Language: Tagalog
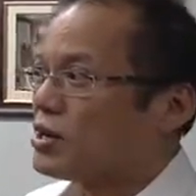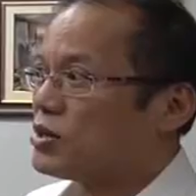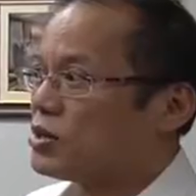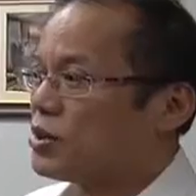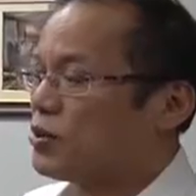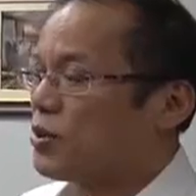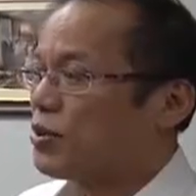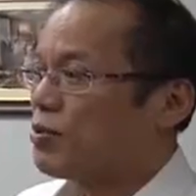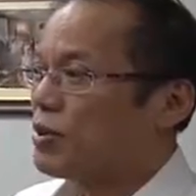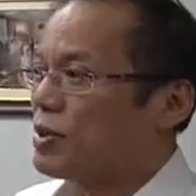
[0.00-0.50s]

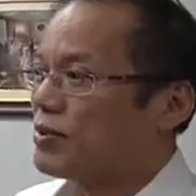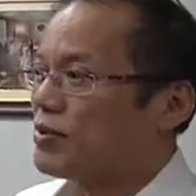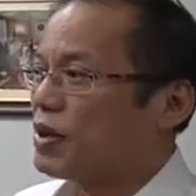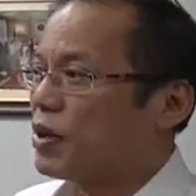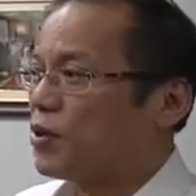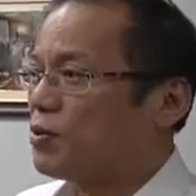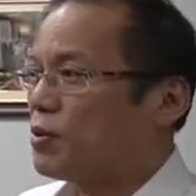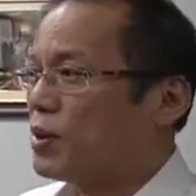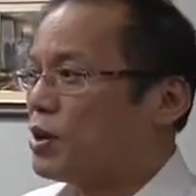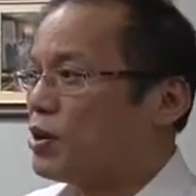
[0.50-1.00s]
So we believe
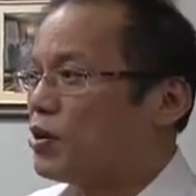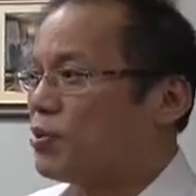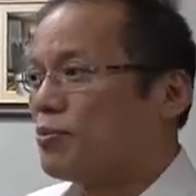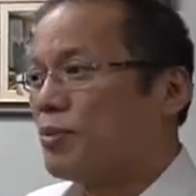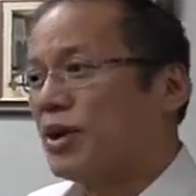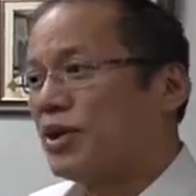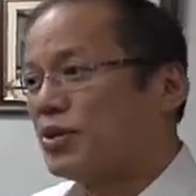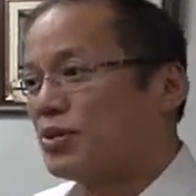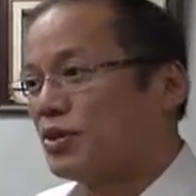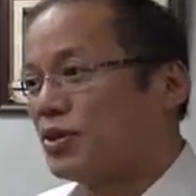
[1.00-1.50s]
there will be no
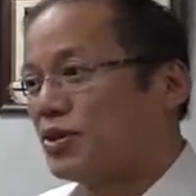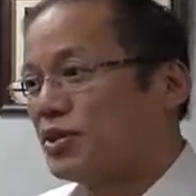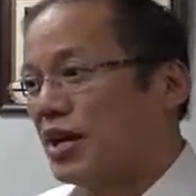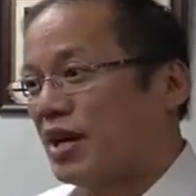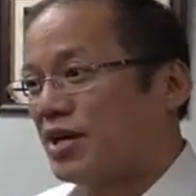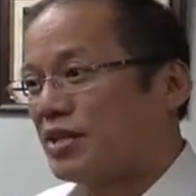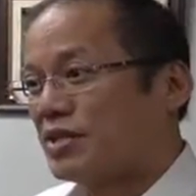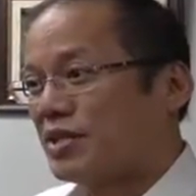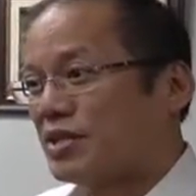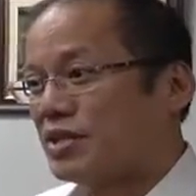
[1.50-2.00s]
major
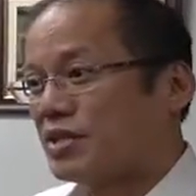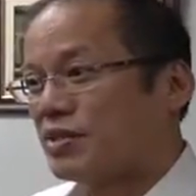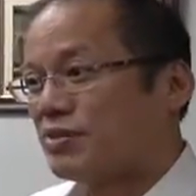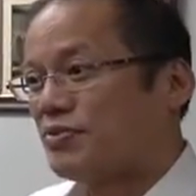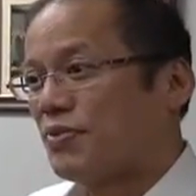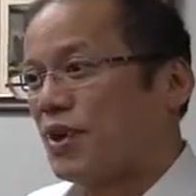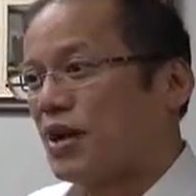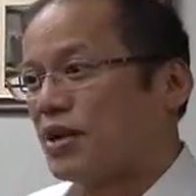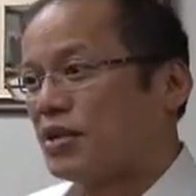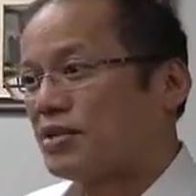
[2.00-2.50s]
changes as
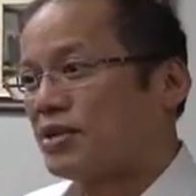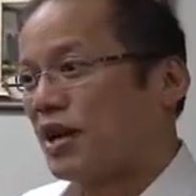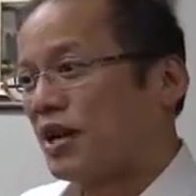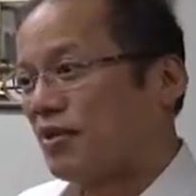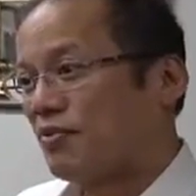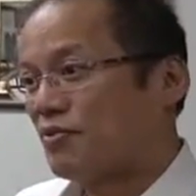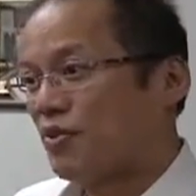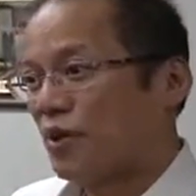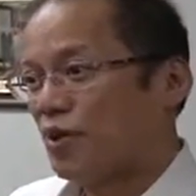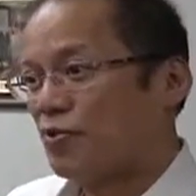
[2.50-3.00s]
far as their
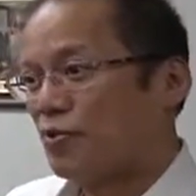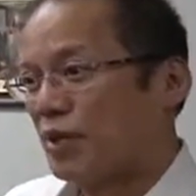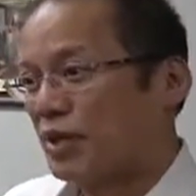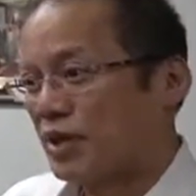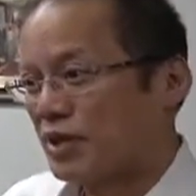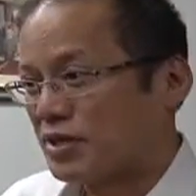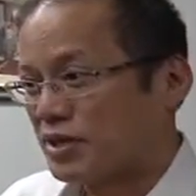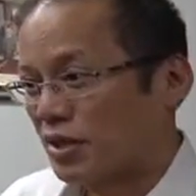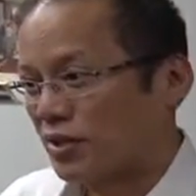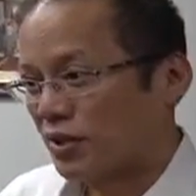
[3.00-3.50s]
involvement
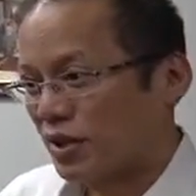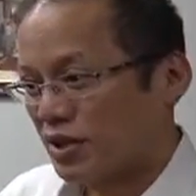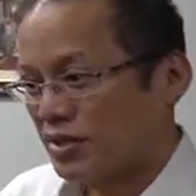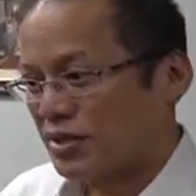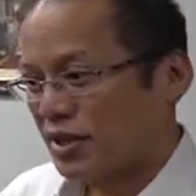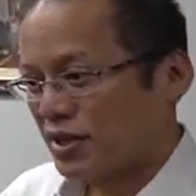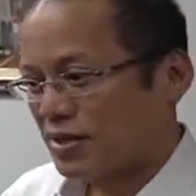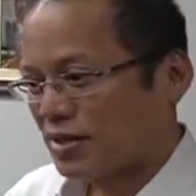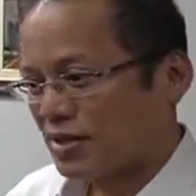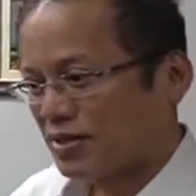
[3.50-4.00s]
in
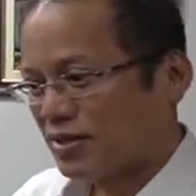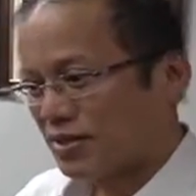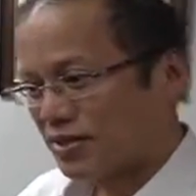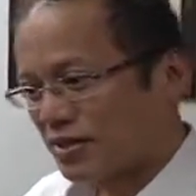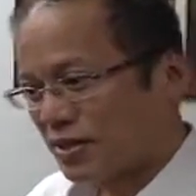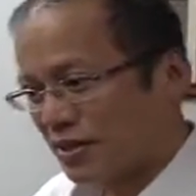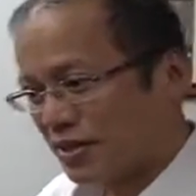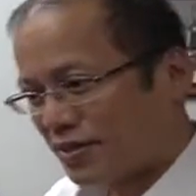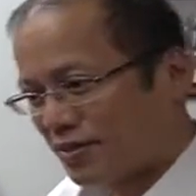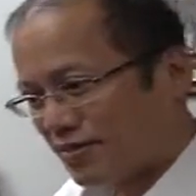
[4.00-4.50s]
Southeast Asia is
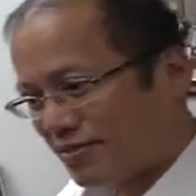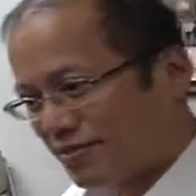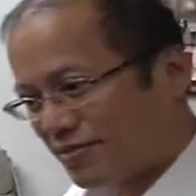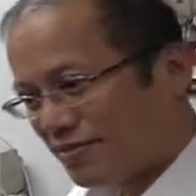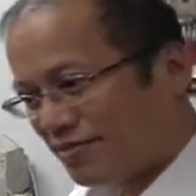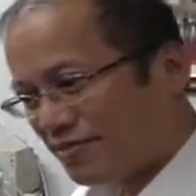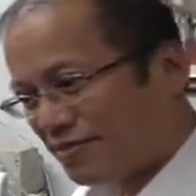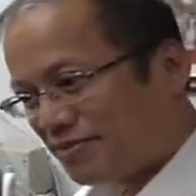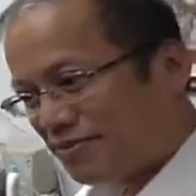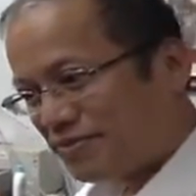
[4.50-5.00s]
concerned.
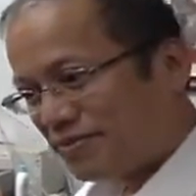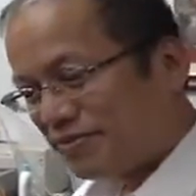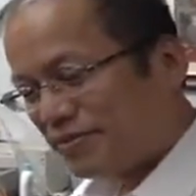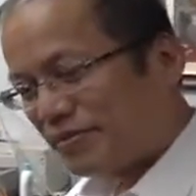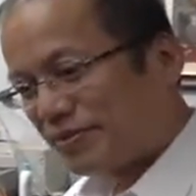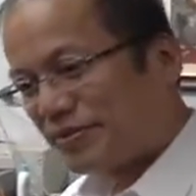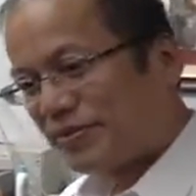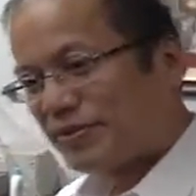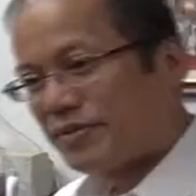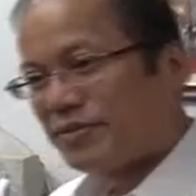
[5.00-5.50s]
Sir,
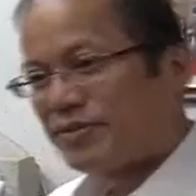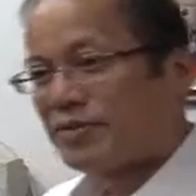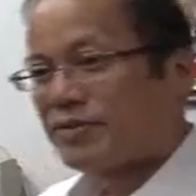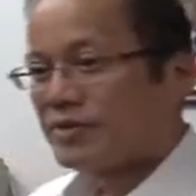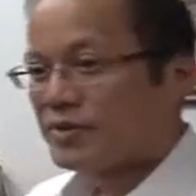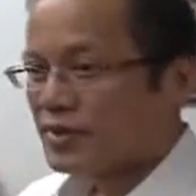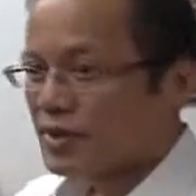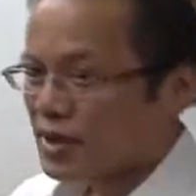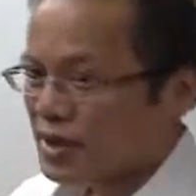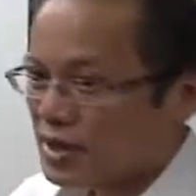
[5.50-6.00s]
may
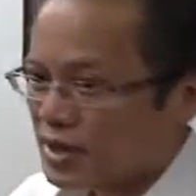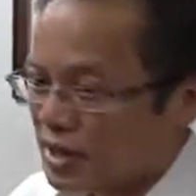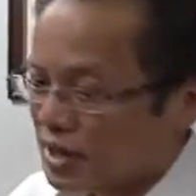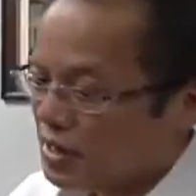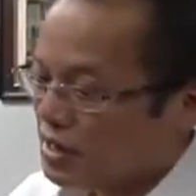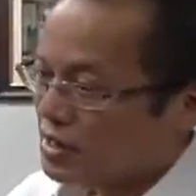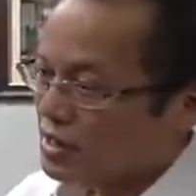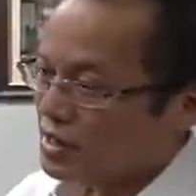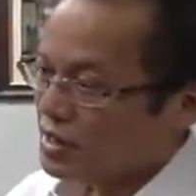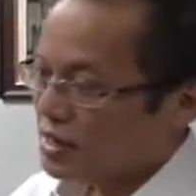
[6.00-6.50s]
issue kong
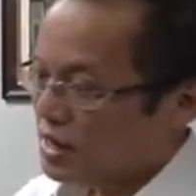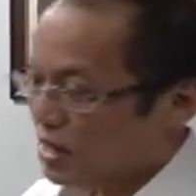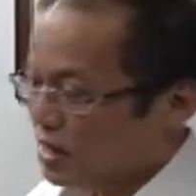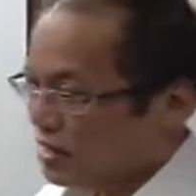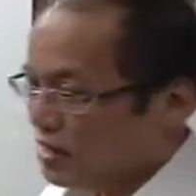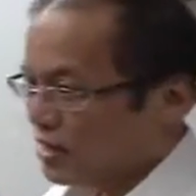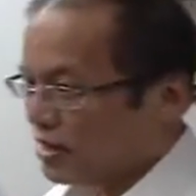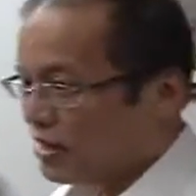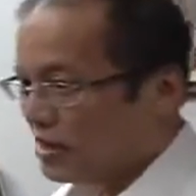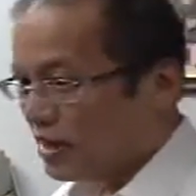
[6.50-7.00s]
order ang
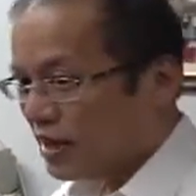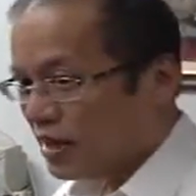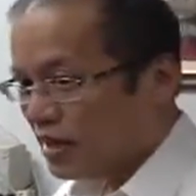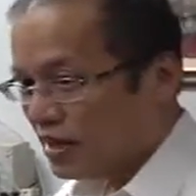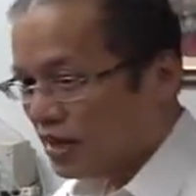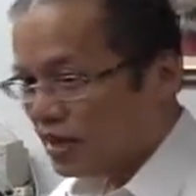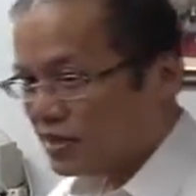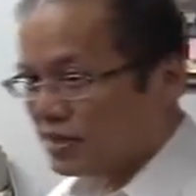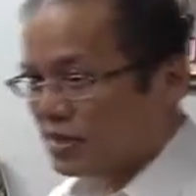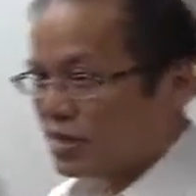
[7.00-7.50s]
Supreme Court
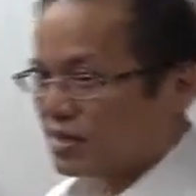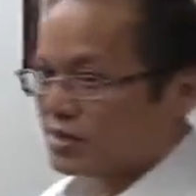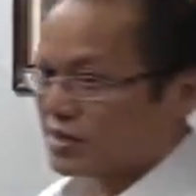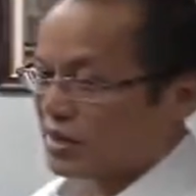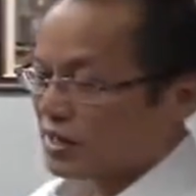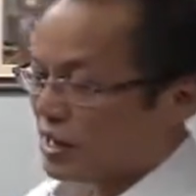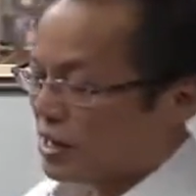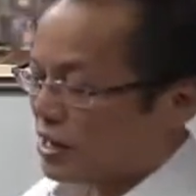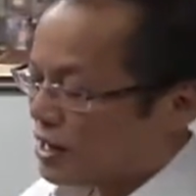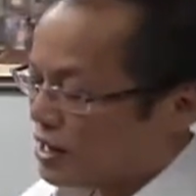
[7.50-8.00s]
last, kanina.
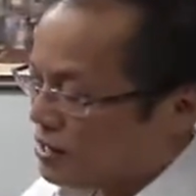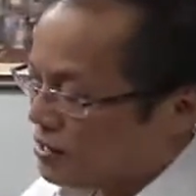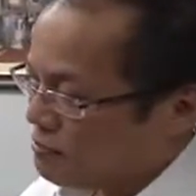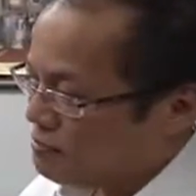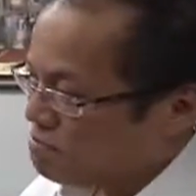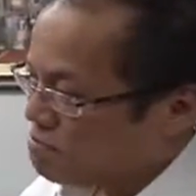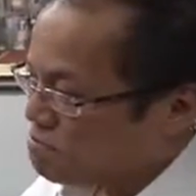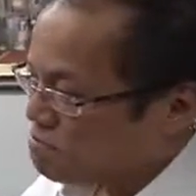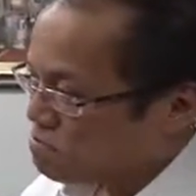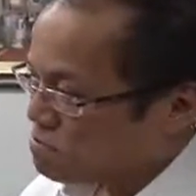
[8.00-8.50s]
Last, last, last,
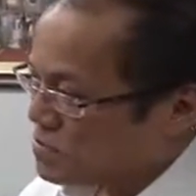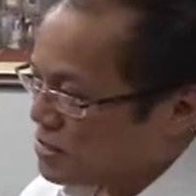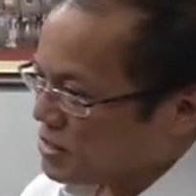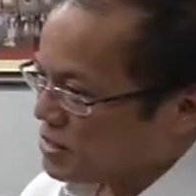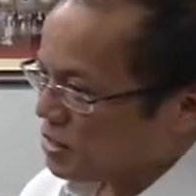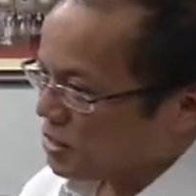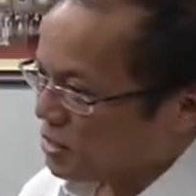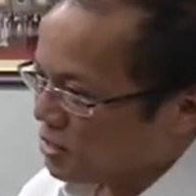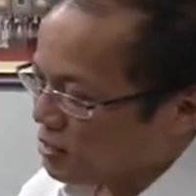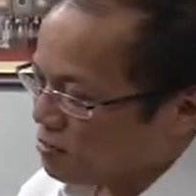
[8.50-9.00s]
last. Sorry, sir.
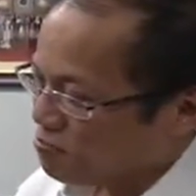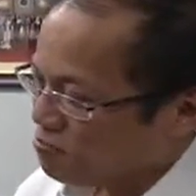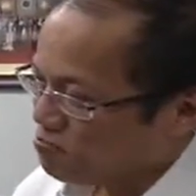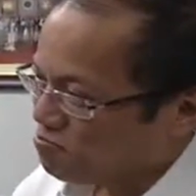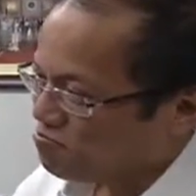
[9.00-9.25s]
Okay.